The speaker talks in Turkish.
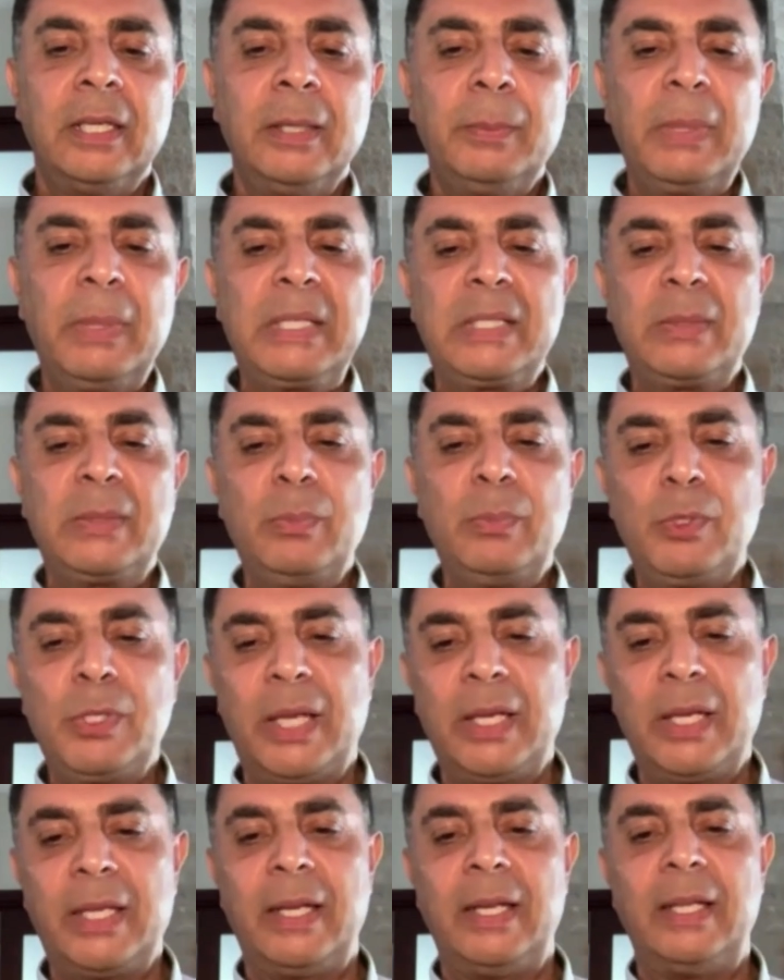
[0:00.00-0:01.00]
Kıbrıs
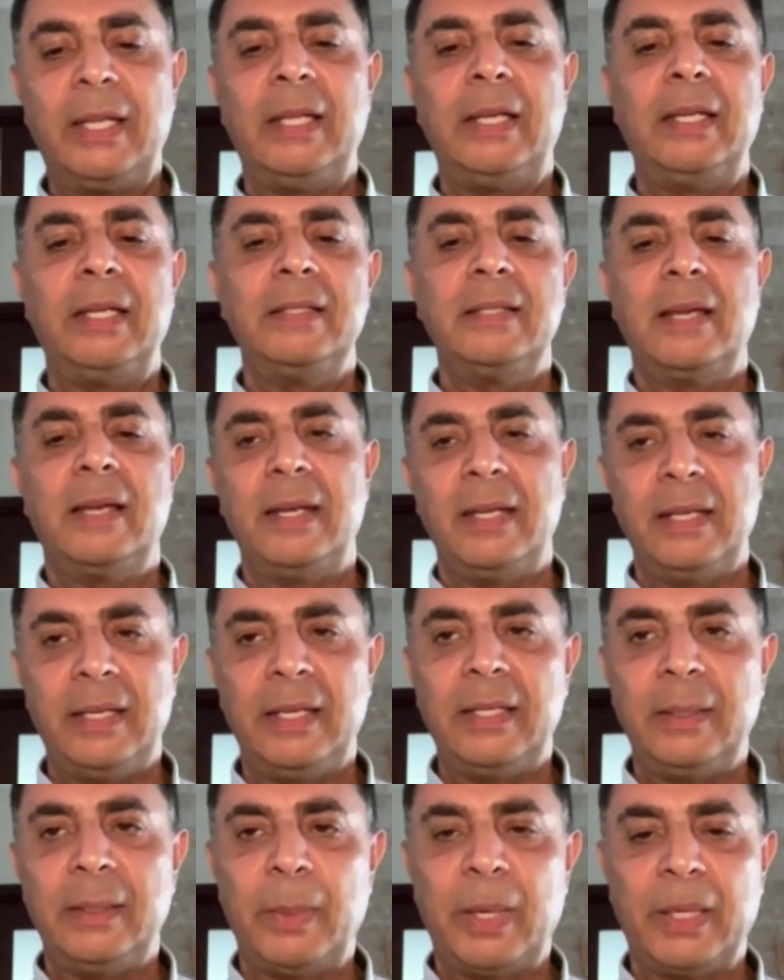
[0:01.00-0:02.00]
müzakerelerinin
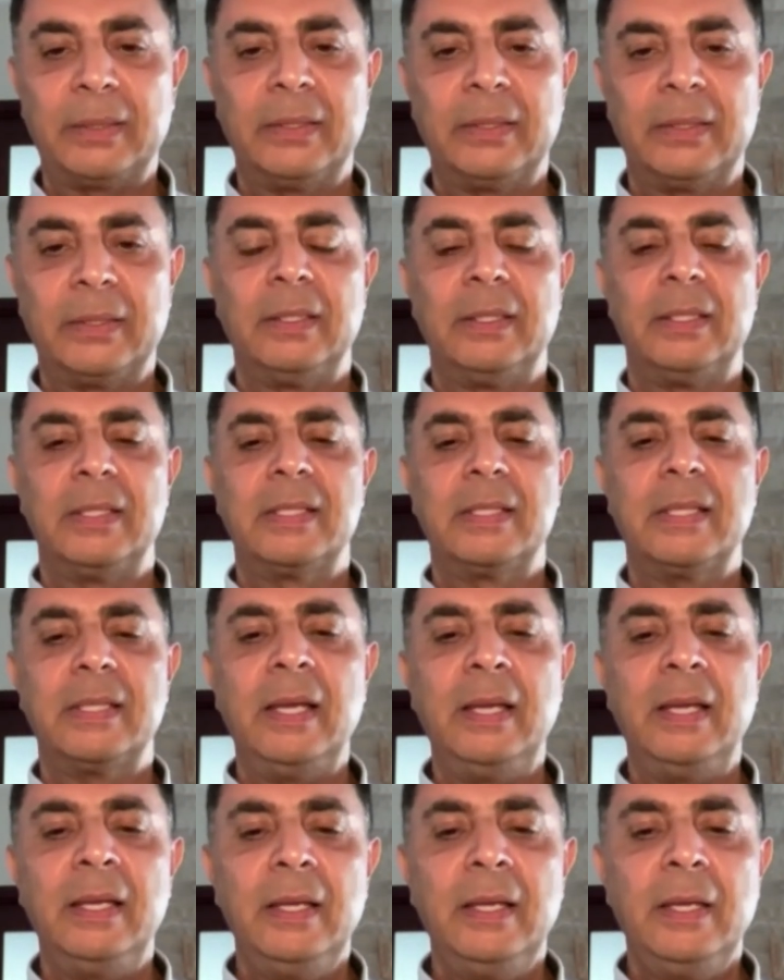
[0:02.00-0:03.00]
tarihine de
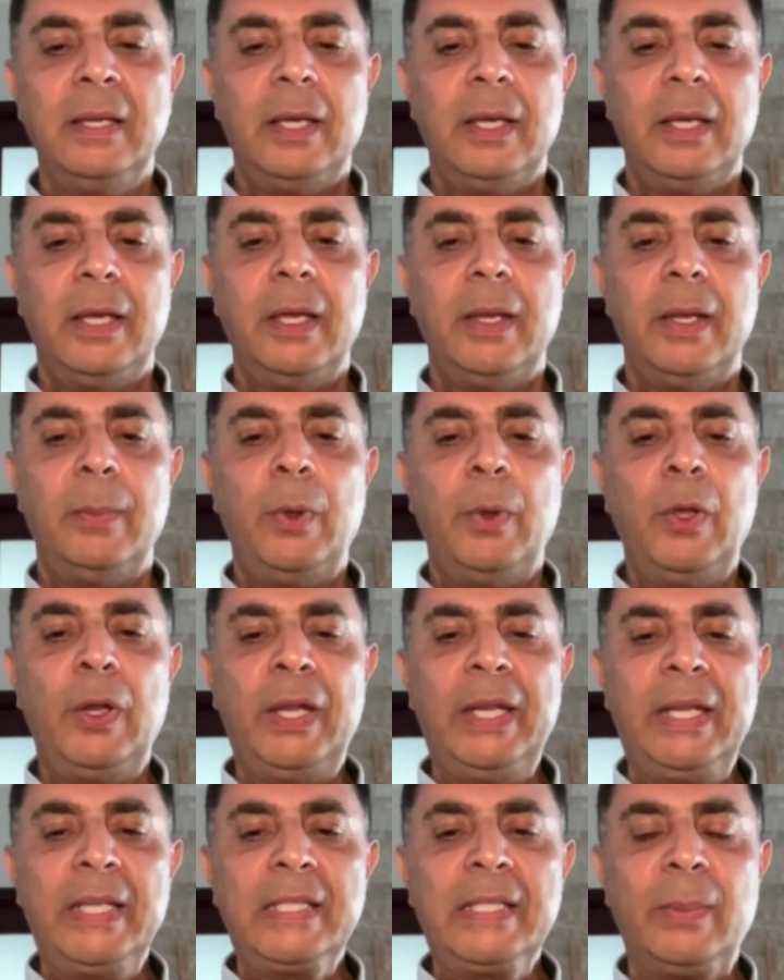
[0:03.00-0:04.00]
baktığınızda e,
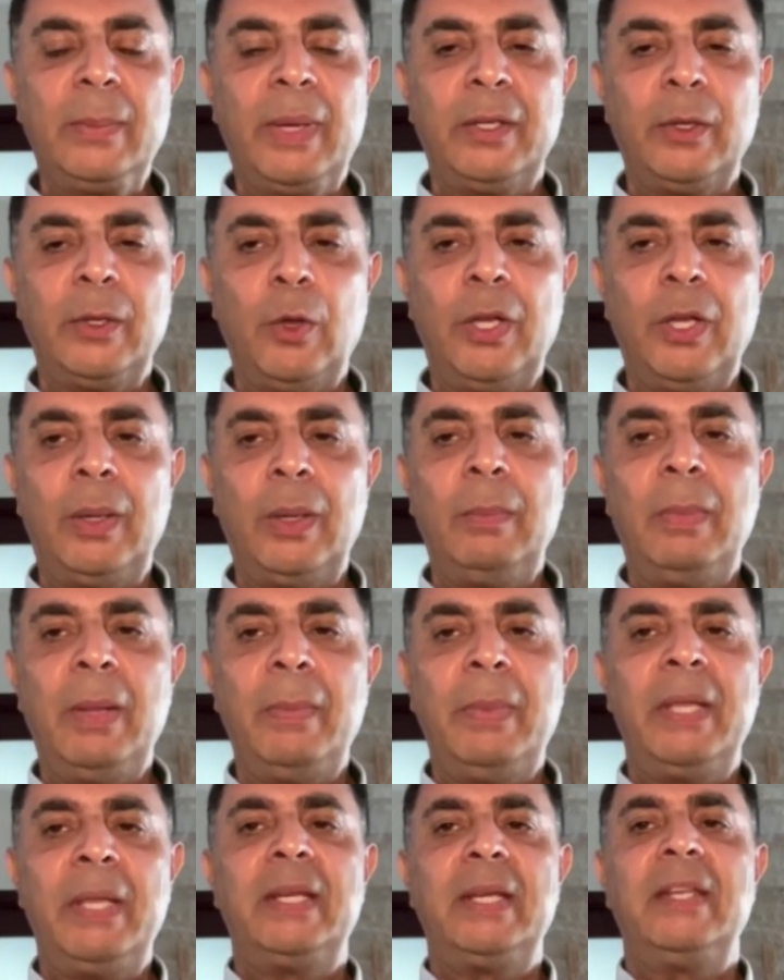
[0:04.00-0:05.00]
böyle ne zaman
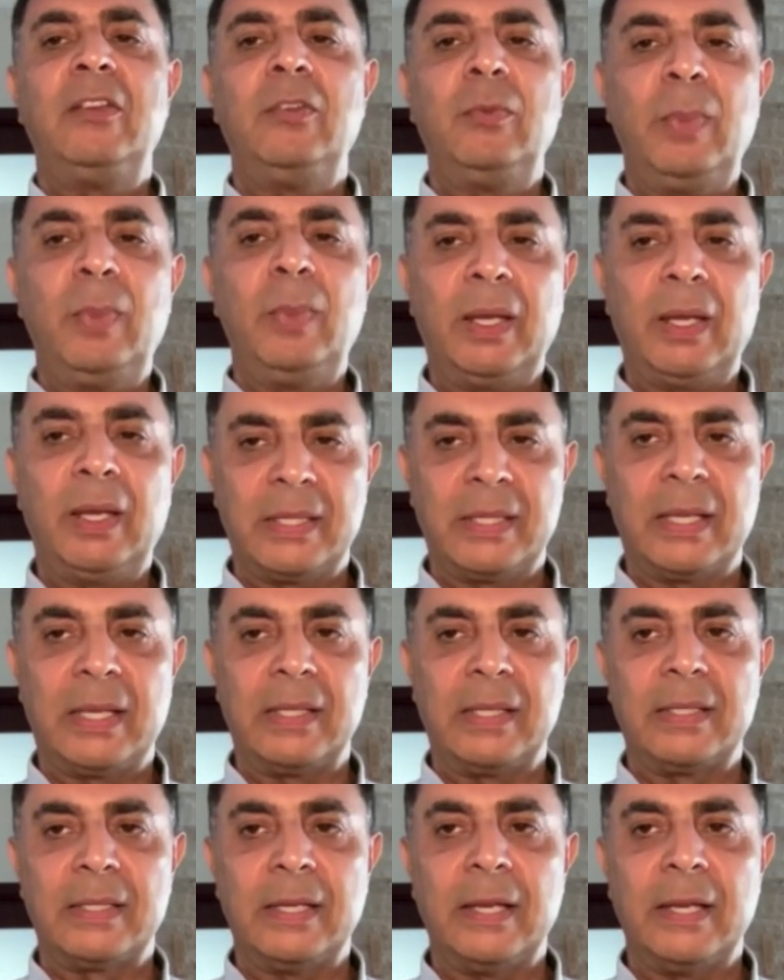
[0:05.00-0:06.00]
önemli bir ivme
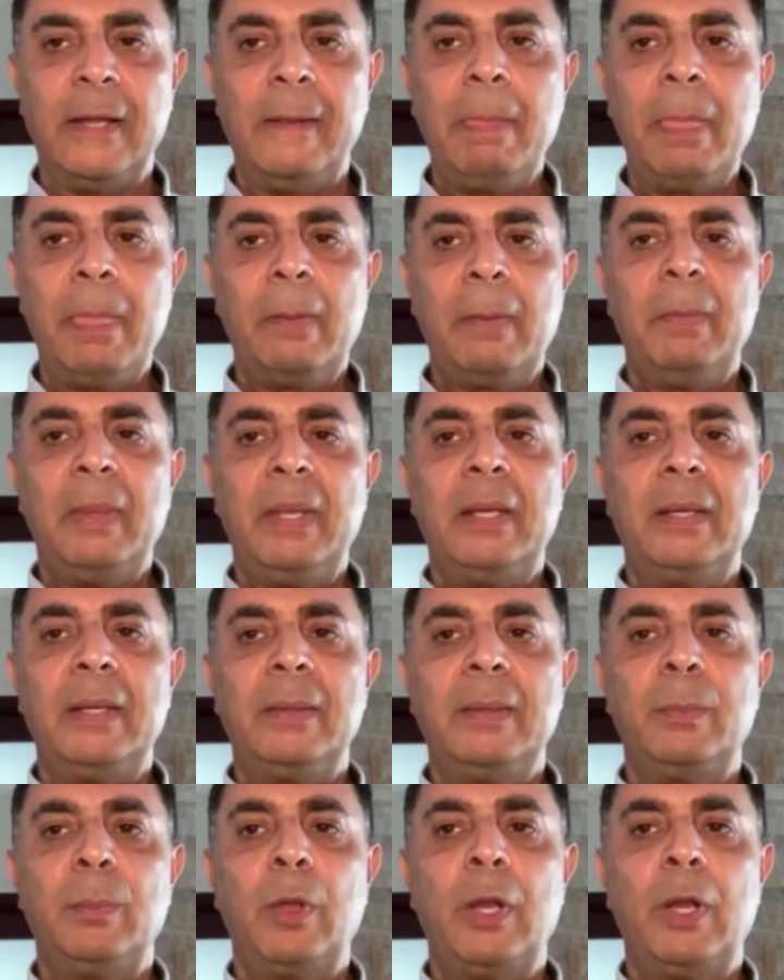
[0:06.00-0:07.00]
kazansa,
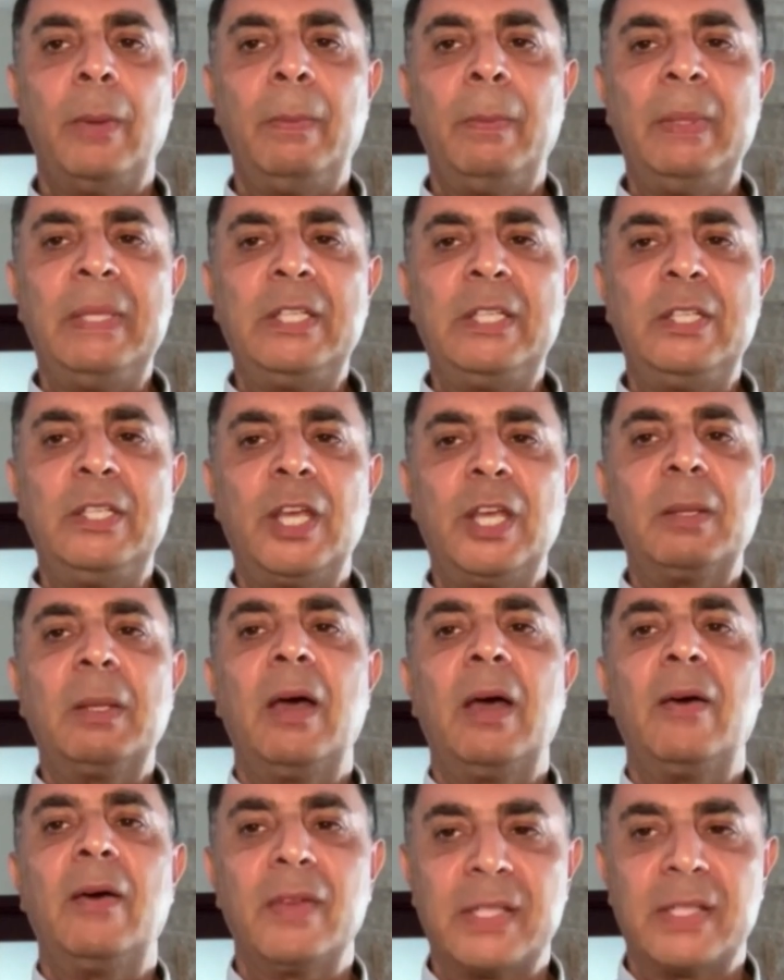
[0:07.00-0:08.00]
bir böyle
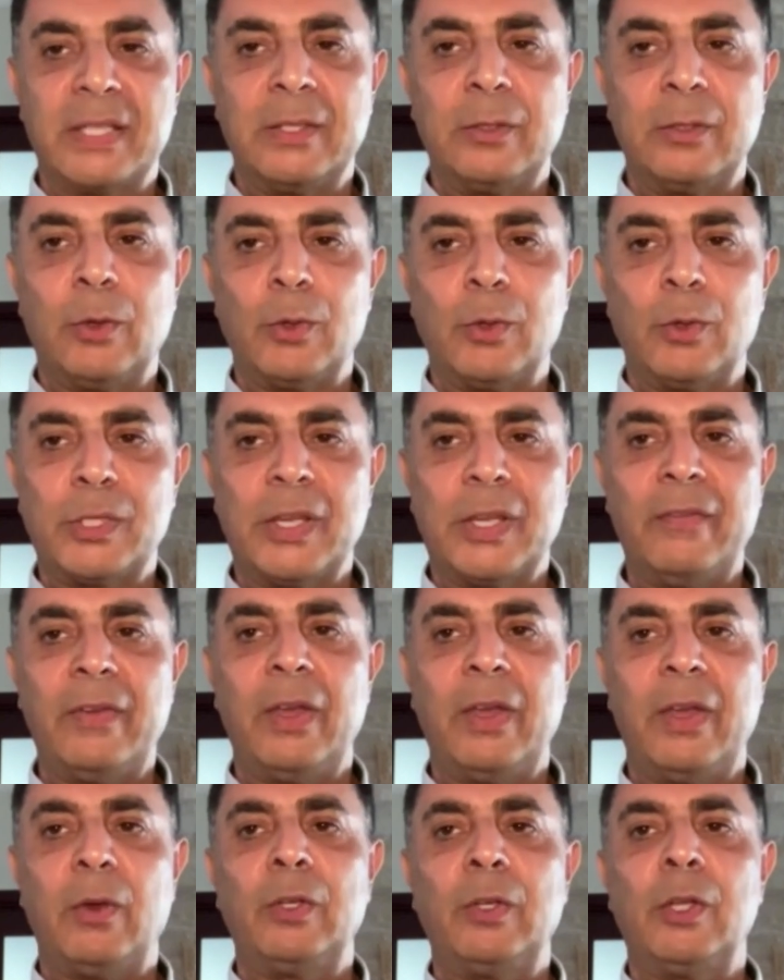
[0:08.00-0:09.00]
bitecek havası da olsa
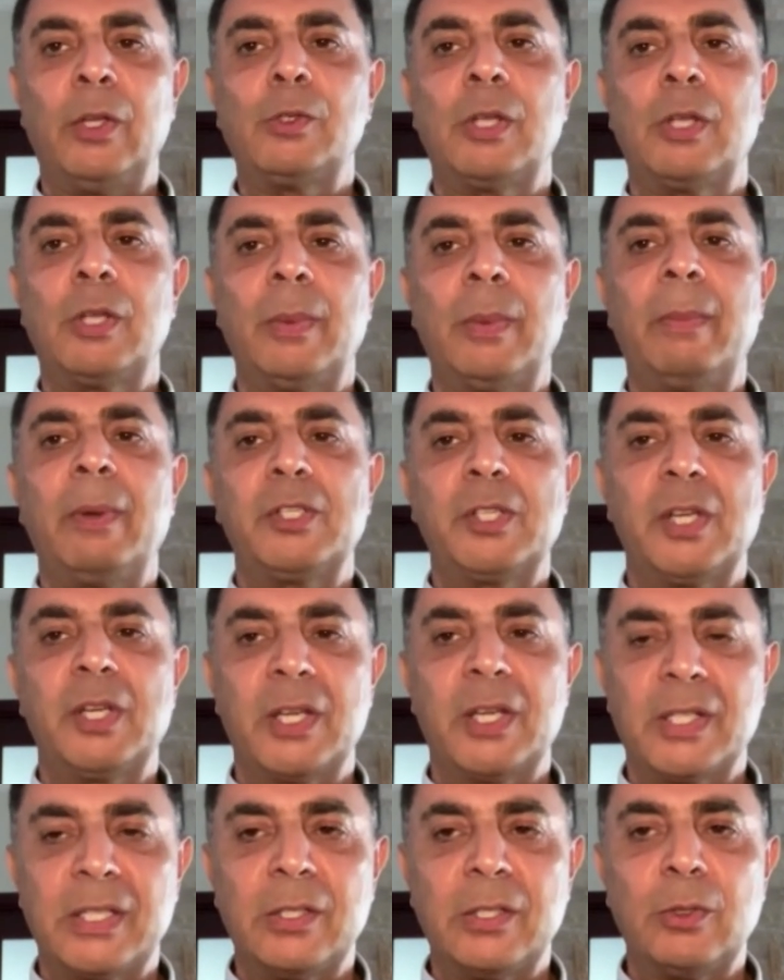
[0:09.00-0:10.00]
ve ondan sonra bir
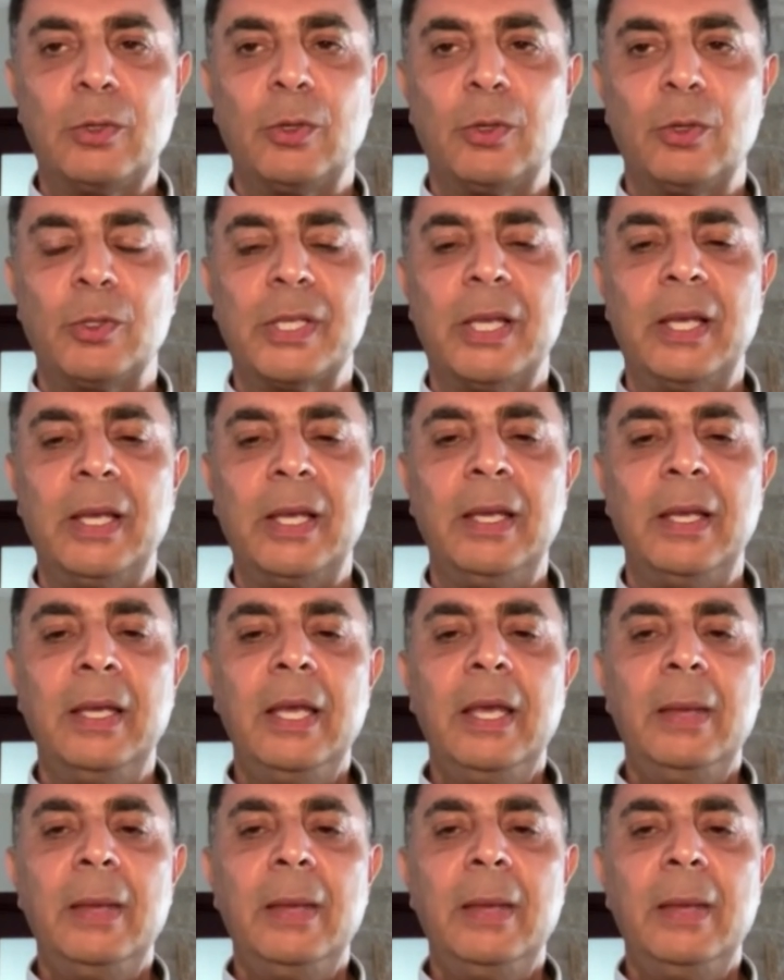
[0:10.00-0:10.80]
başarısızlık olsa